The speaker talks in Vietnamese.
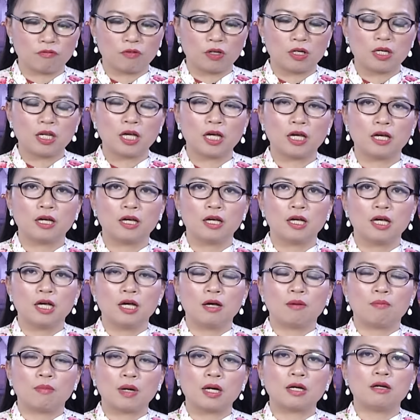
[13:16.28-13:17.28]
các cái vấn đề
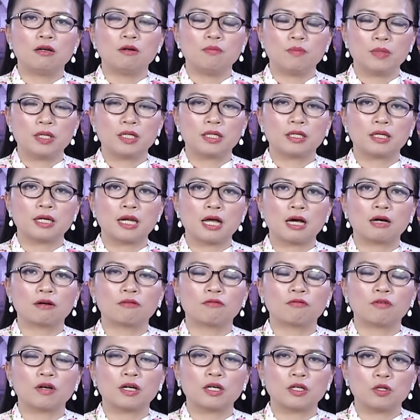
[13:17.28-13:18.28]
mà nước mình
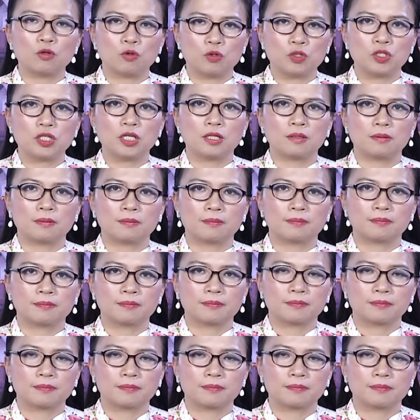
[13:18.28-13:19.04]
đang phải đối diện.